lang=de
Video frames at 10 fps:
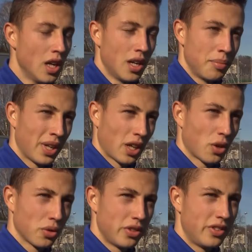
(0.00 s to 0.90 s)
Wir haben
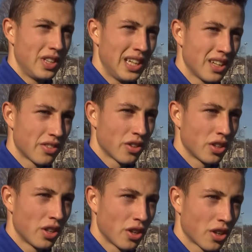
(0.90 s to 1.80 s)
grosse Ziele jetzt hier in
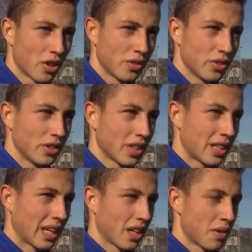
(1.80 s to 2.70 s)
der Rückrunde und ich
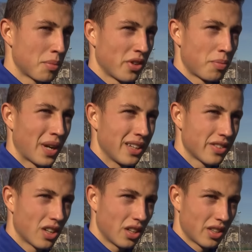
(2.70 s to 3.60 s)
denke, wenn man ein breites
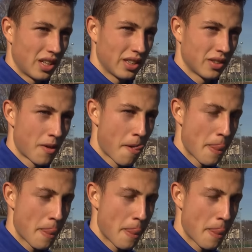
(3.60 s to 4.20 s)
Kader hat,